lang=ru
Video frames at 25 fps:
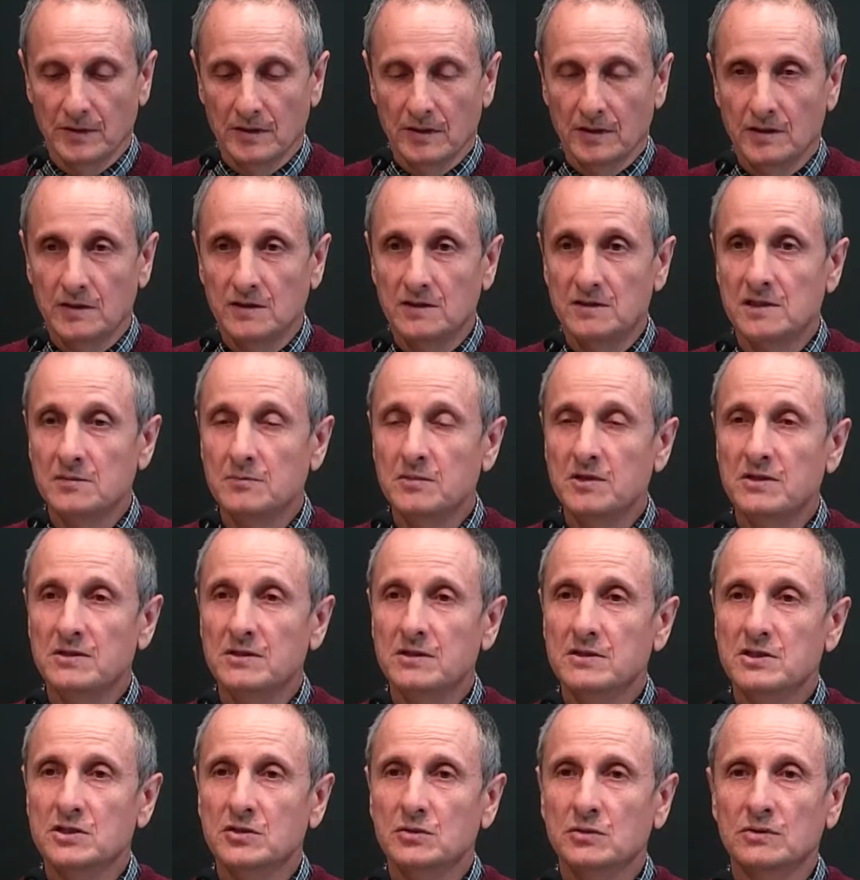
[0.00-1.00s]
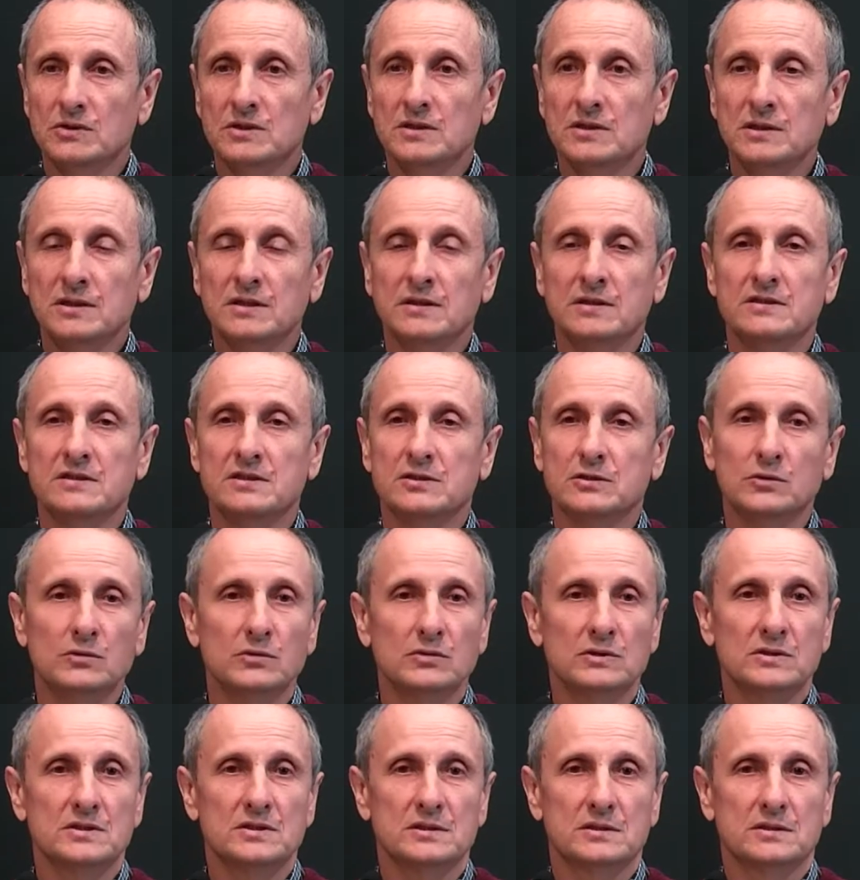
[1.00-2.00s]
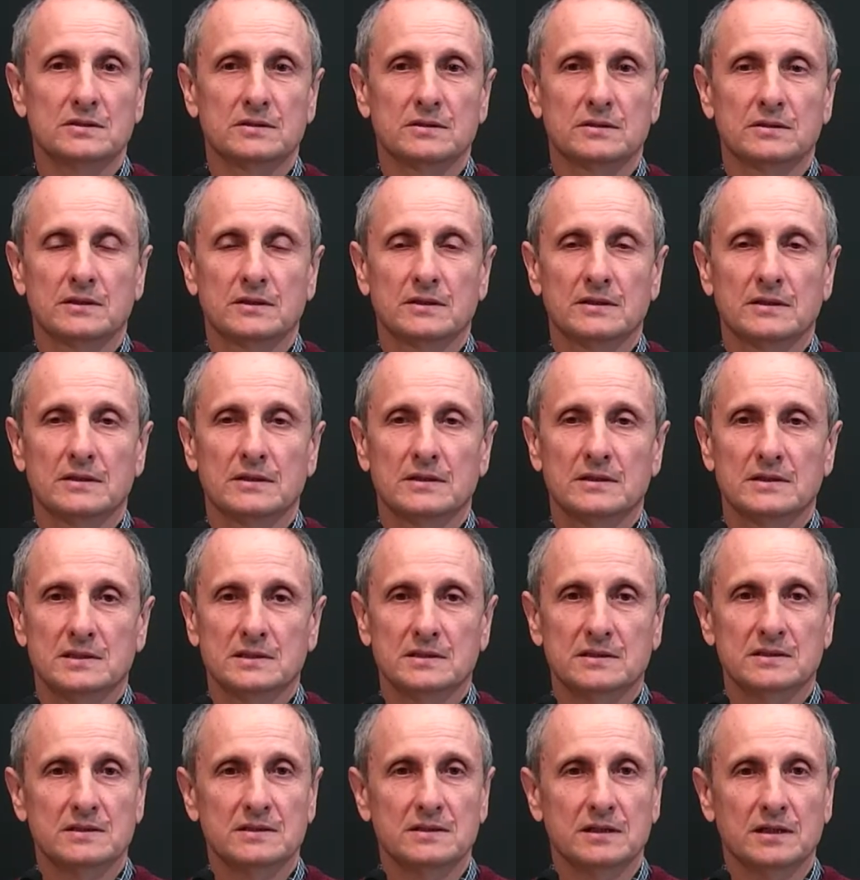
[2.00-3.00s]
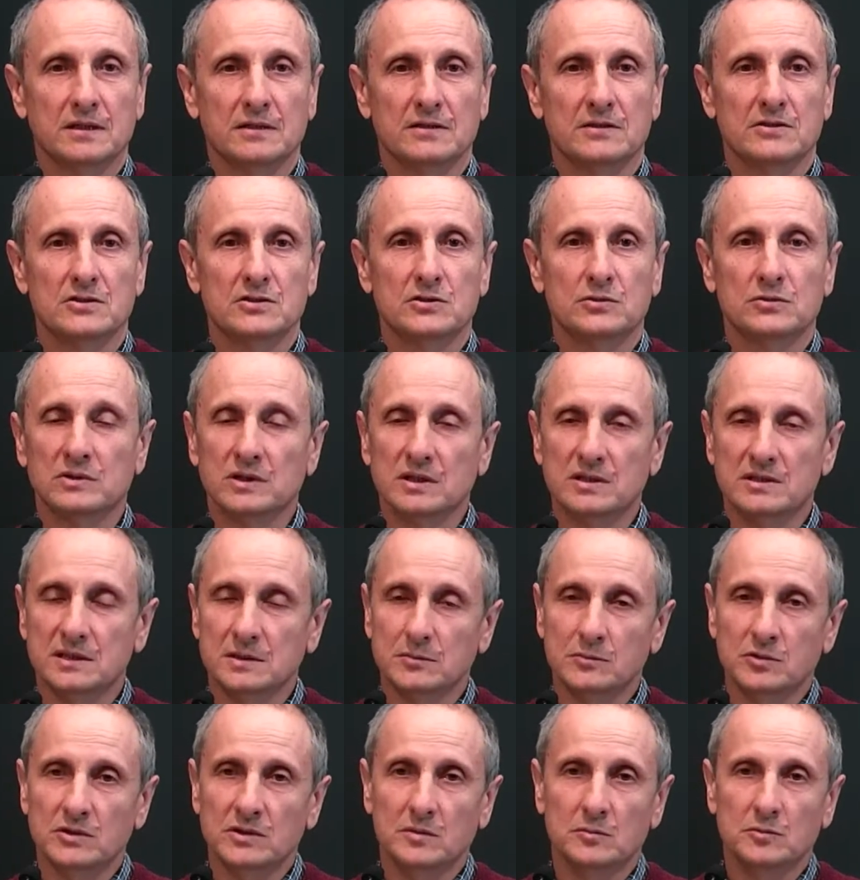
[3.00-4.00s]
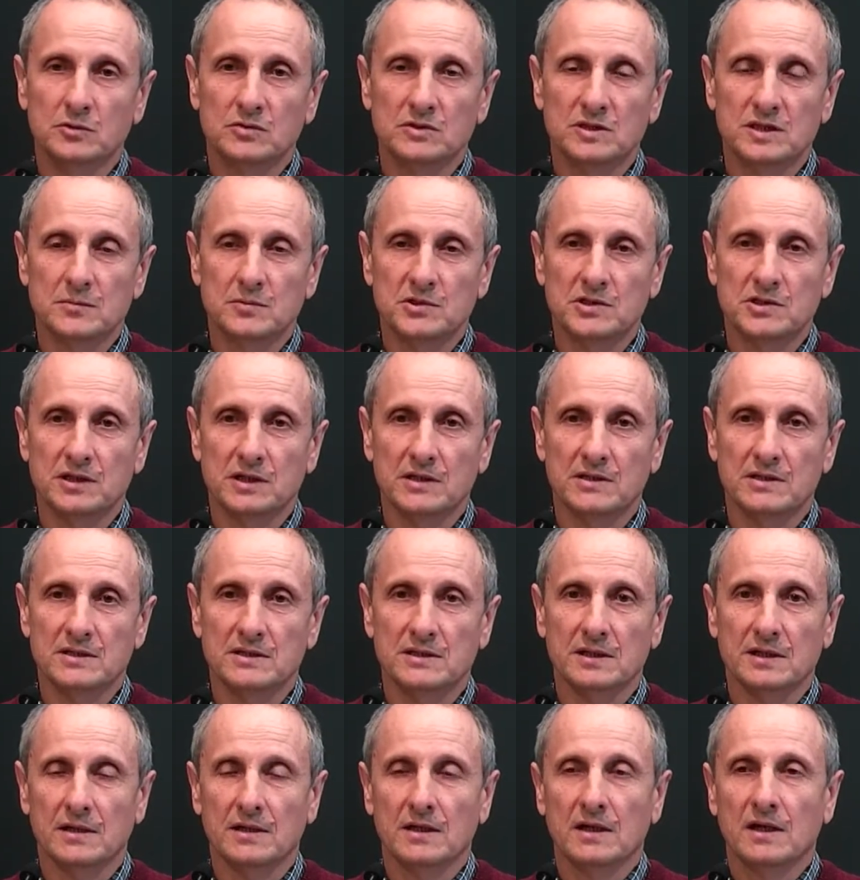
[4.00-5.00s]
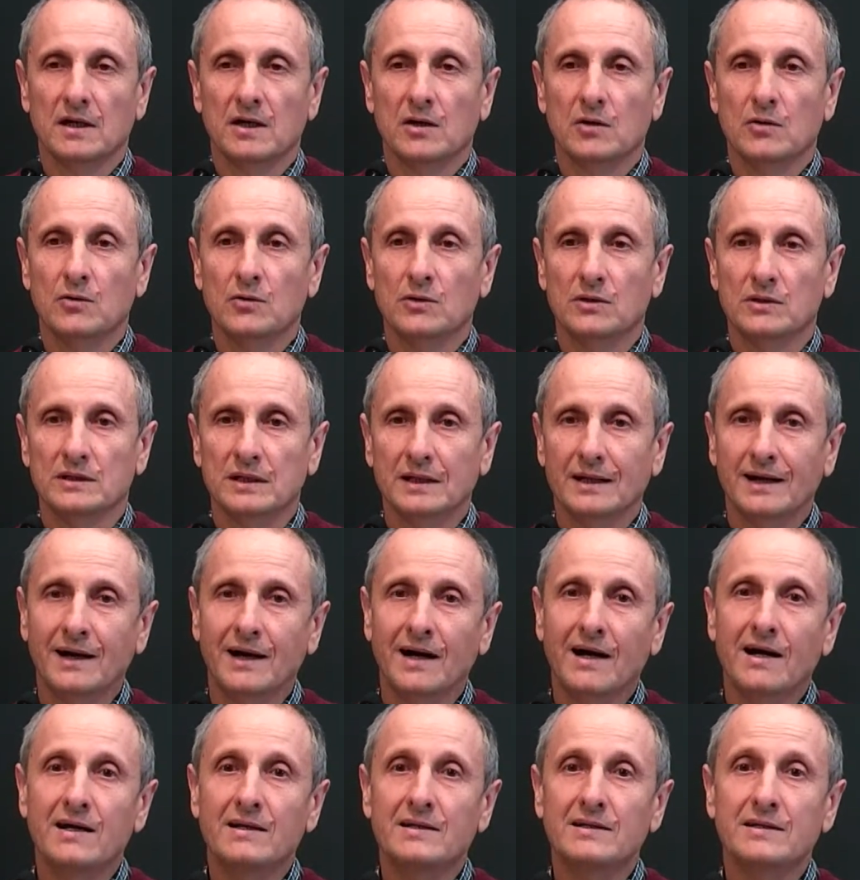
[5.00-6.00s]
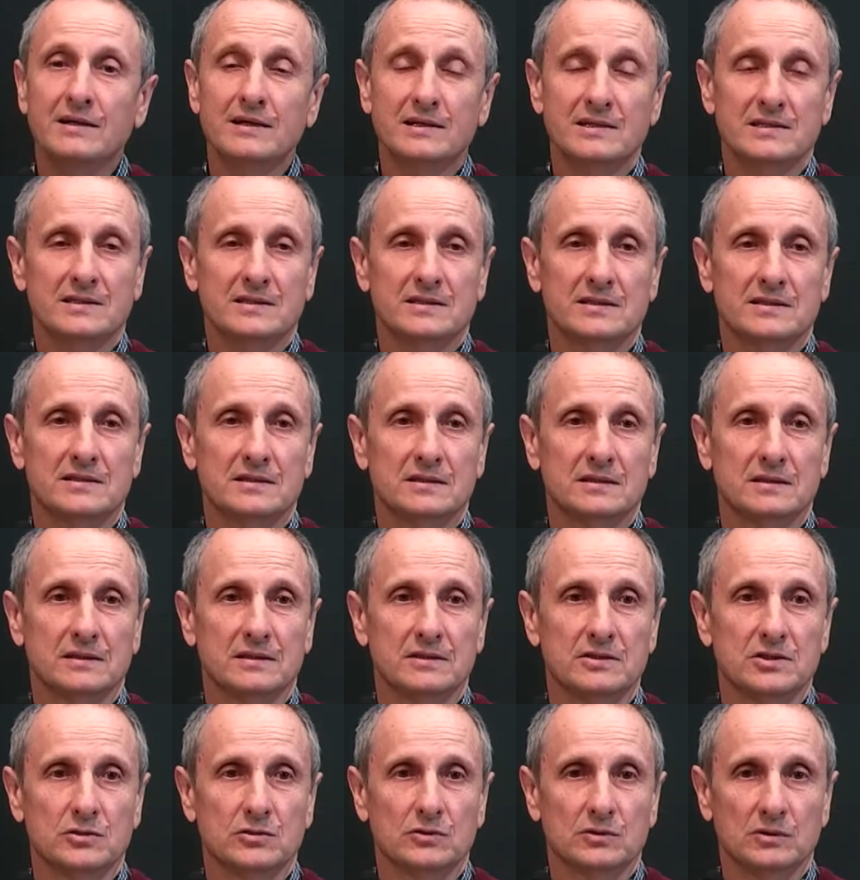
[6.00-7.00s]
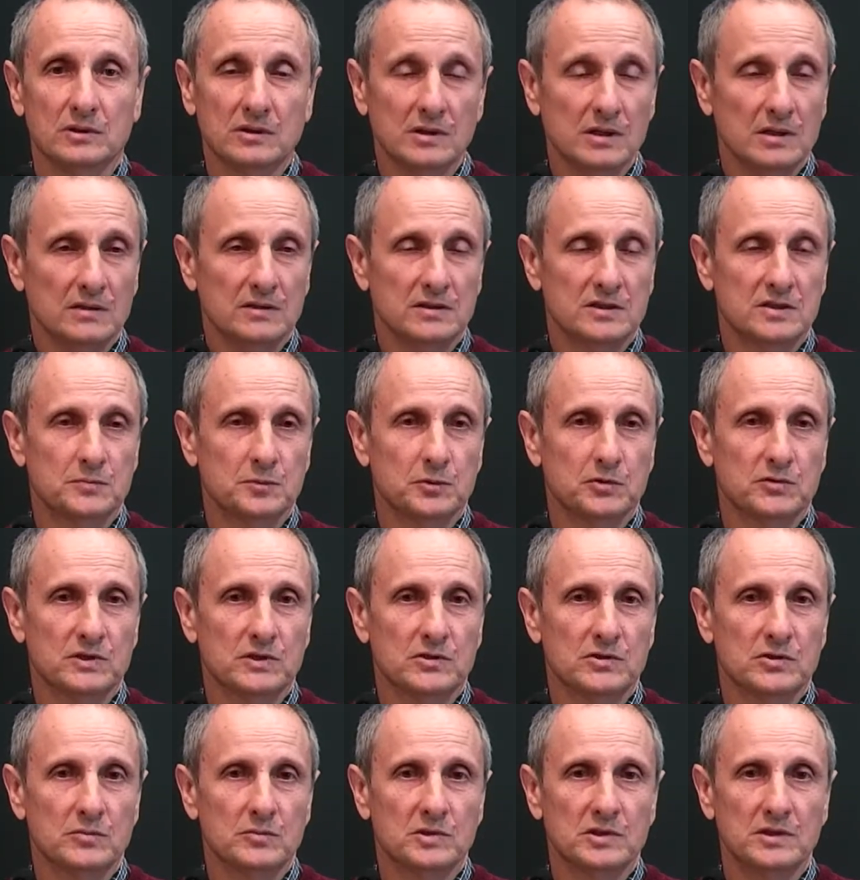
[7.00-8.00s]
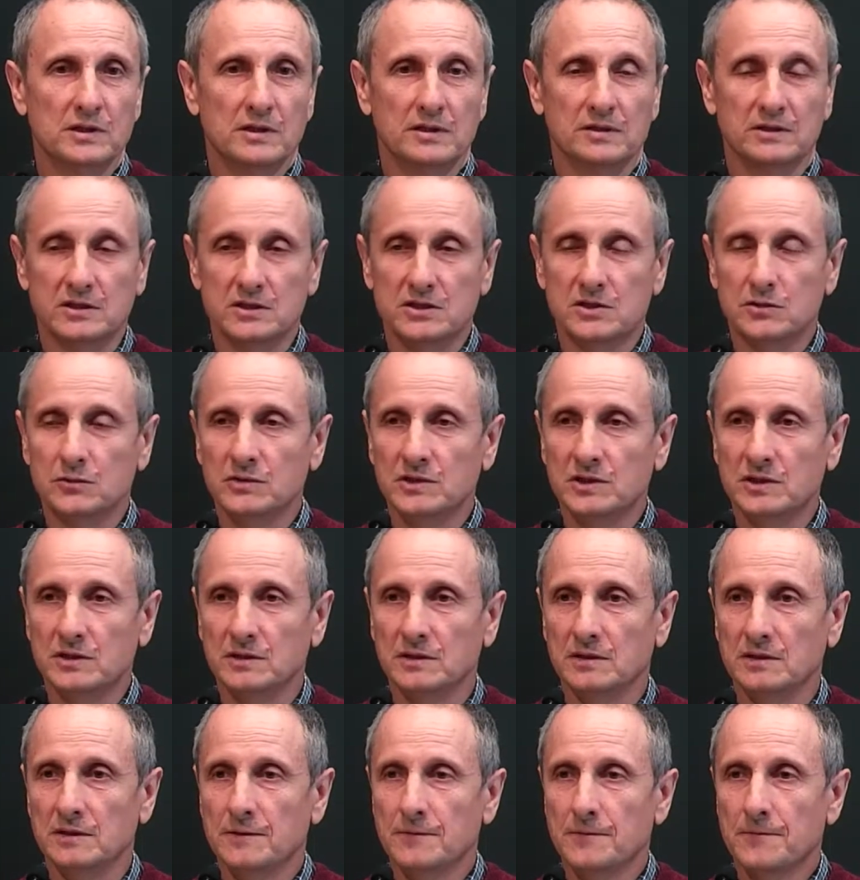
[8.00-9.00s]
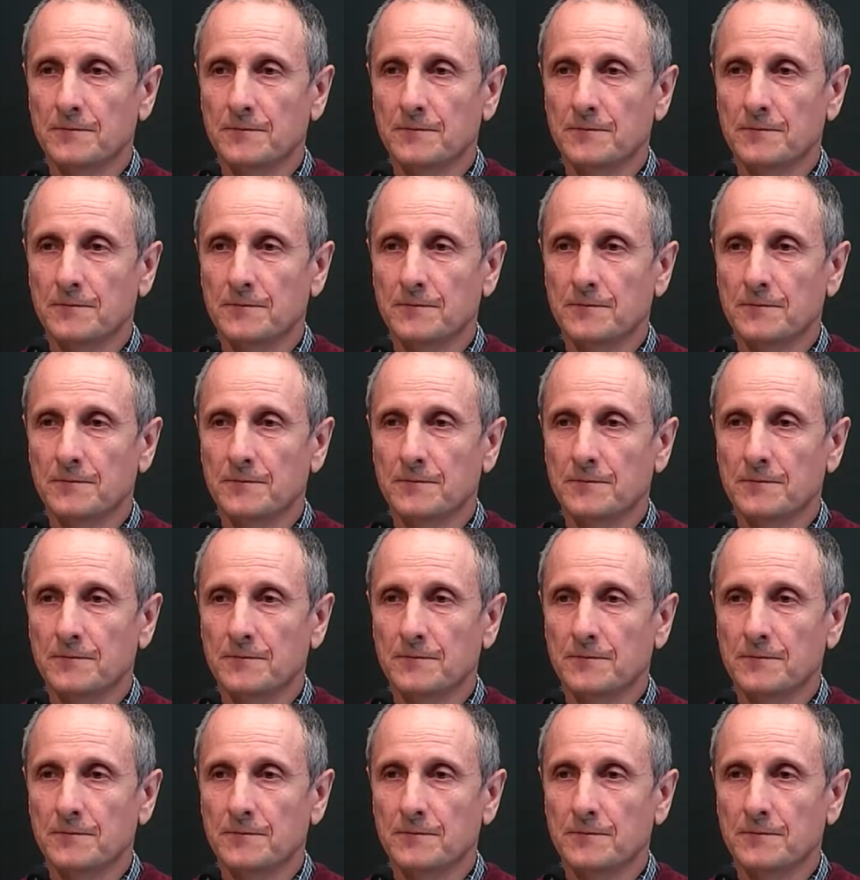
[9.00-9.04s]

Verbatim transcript: И заметьте, что не Христос сказал, что я с тобой не буду сообщаться, вот. А она сказала, что как ты спросишь у меня, ты же иудей.